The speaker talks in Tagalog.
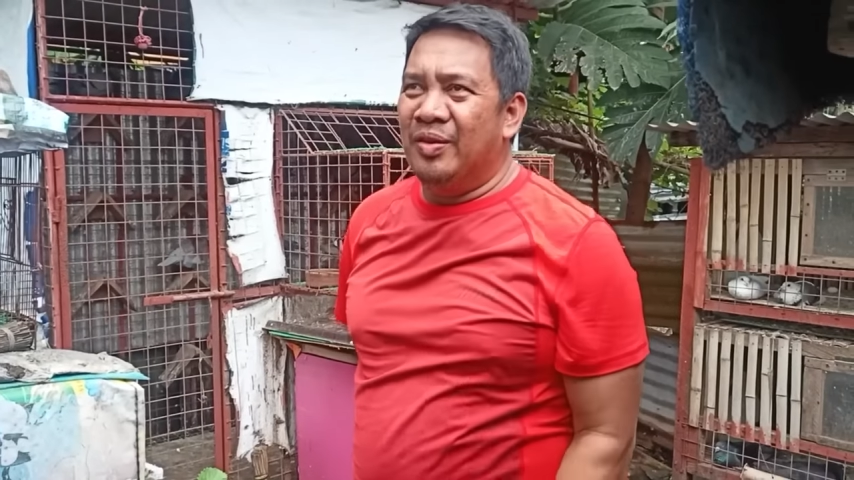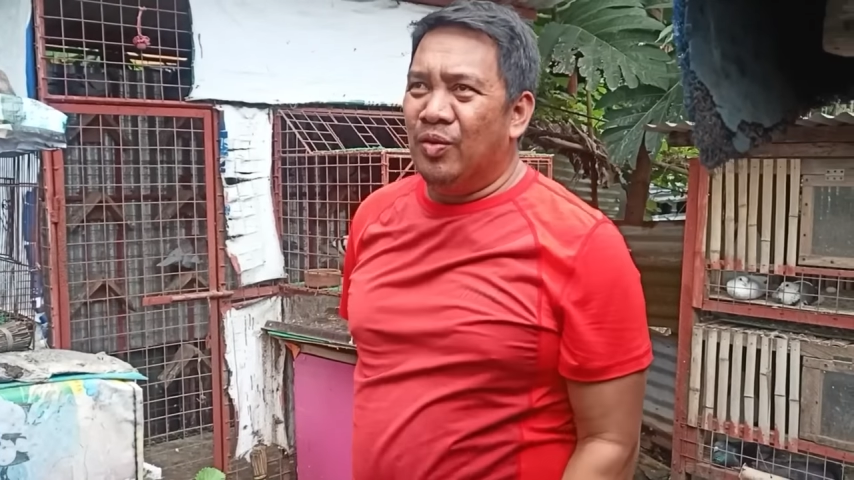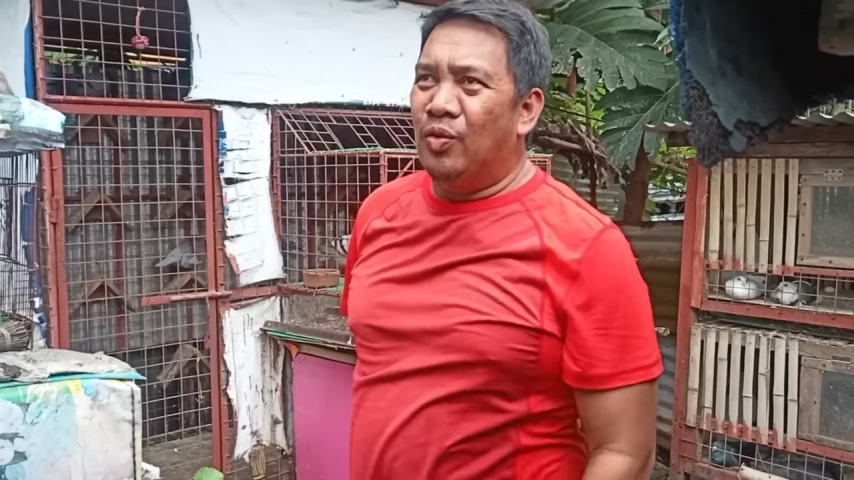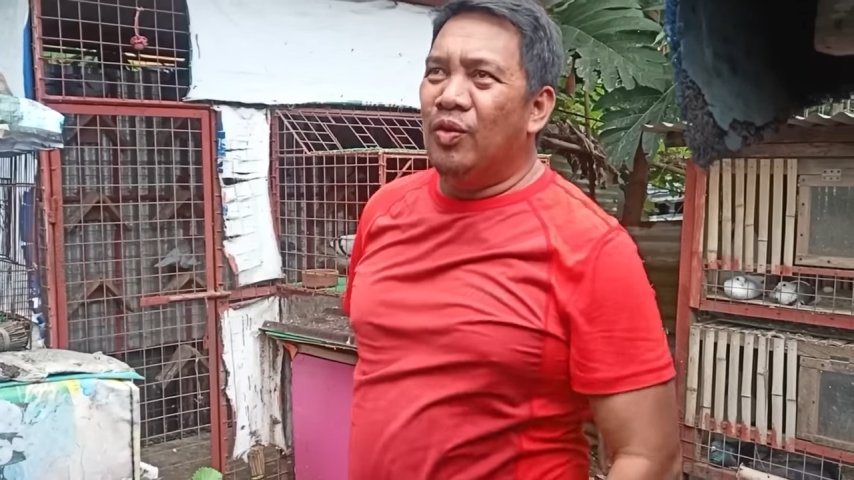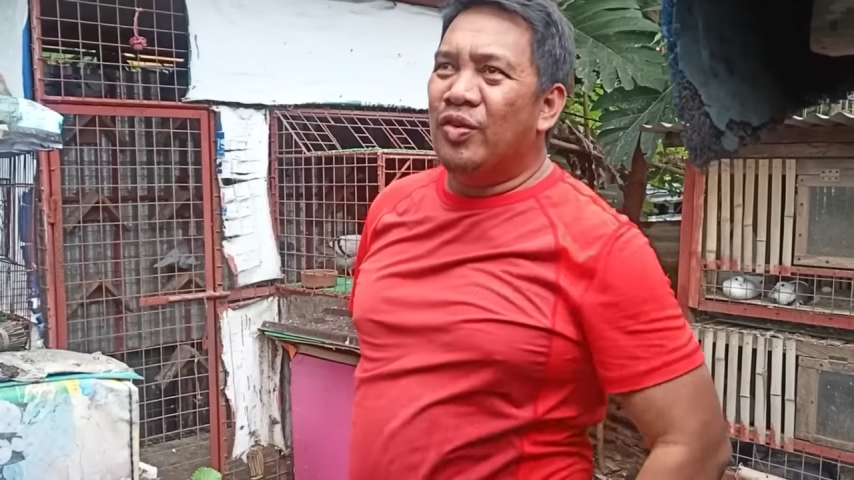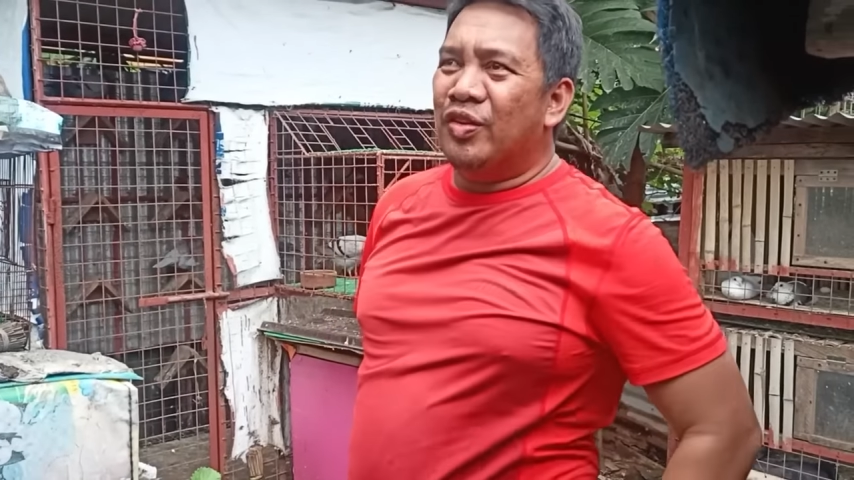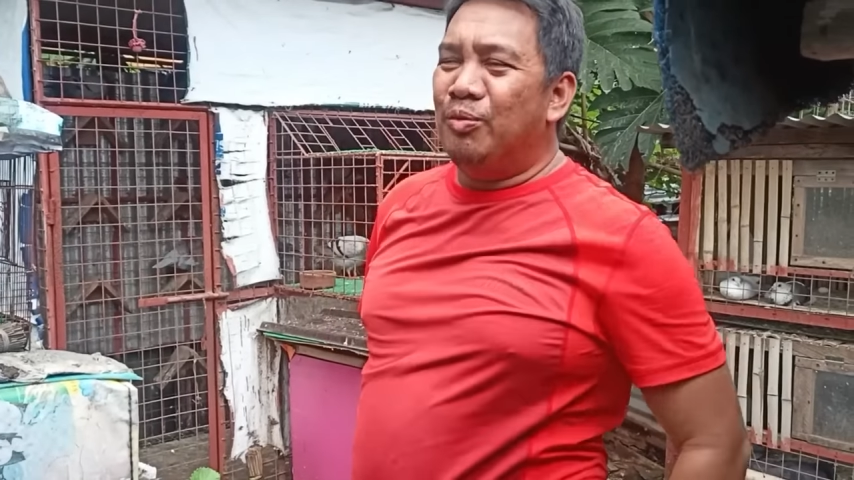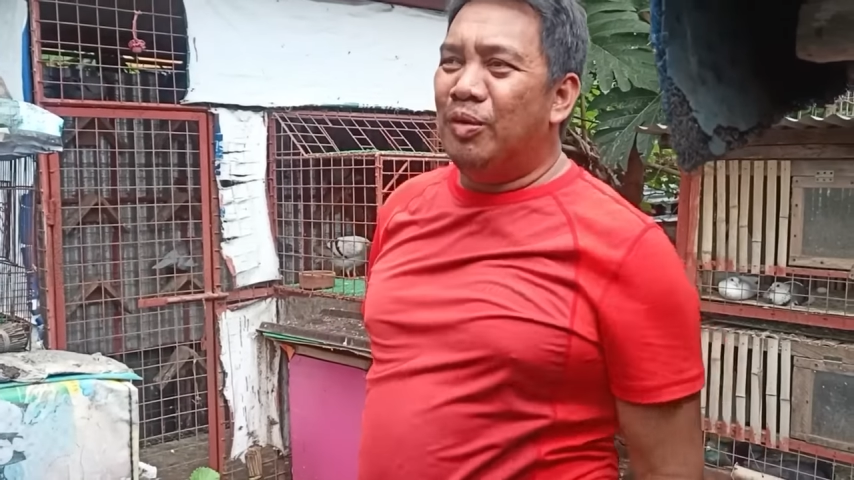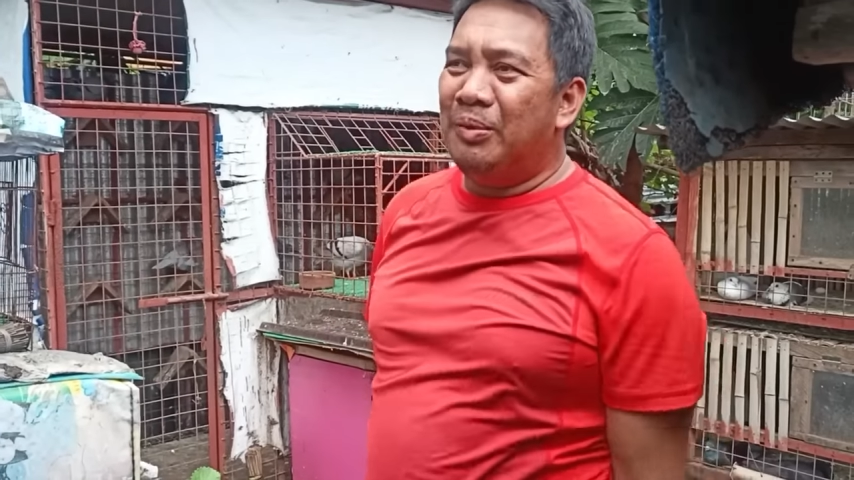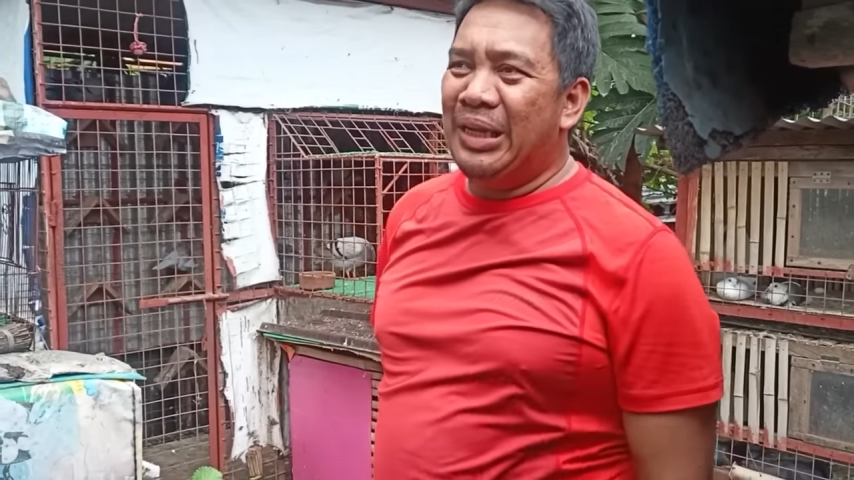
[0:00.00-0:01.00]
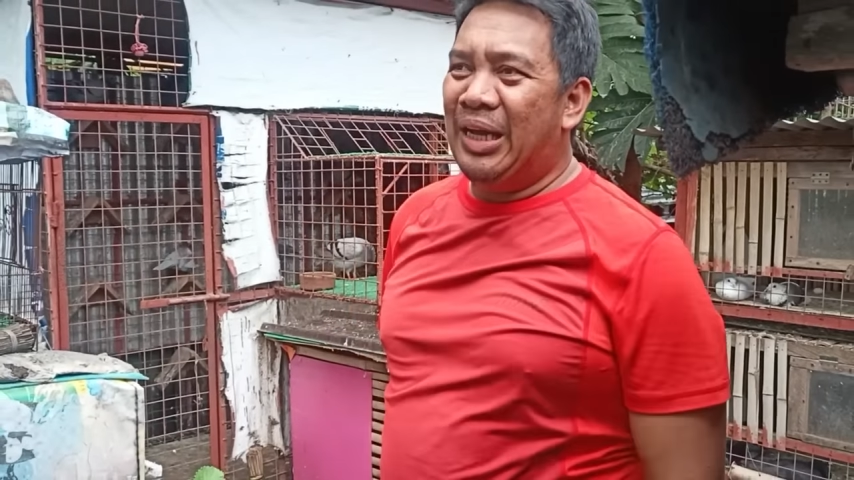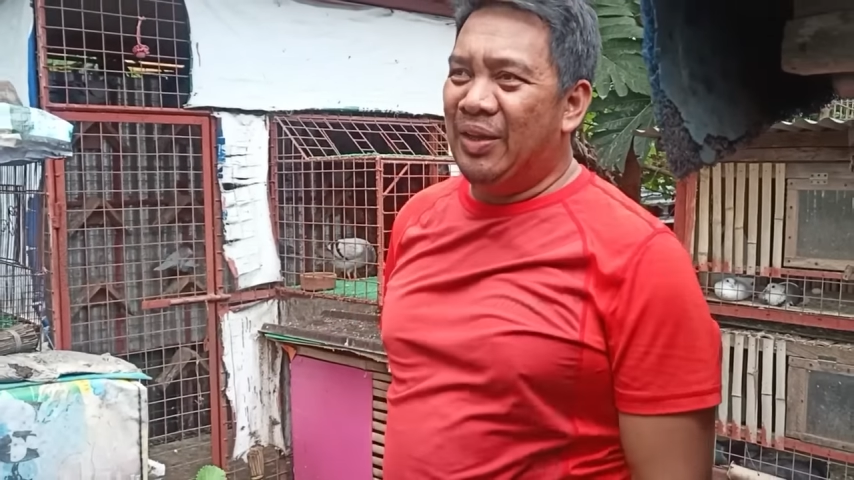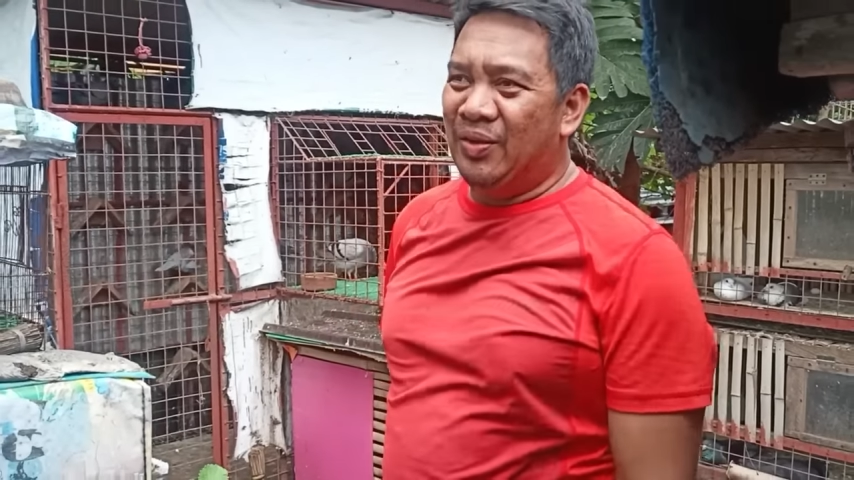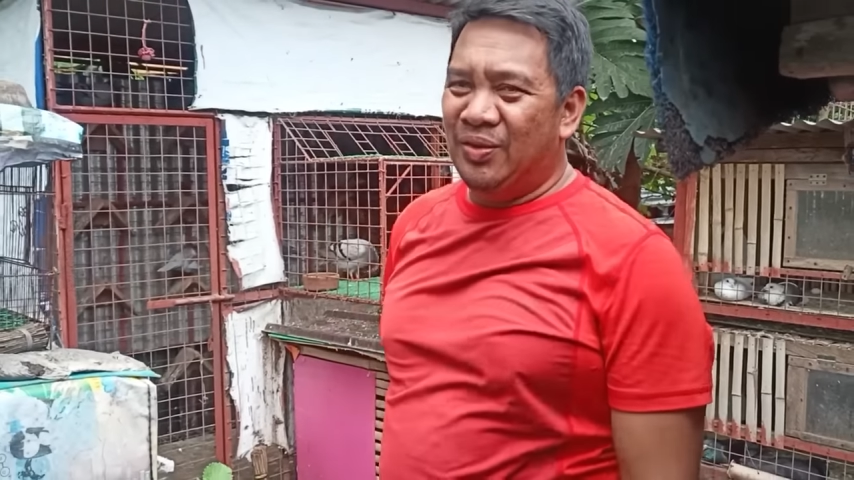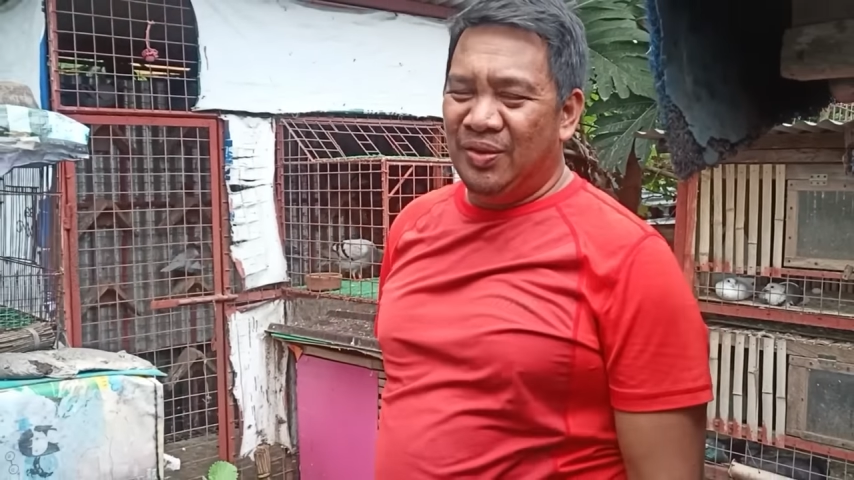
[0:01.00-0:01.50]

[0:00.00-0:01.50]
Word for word: kung gusto mong manalo,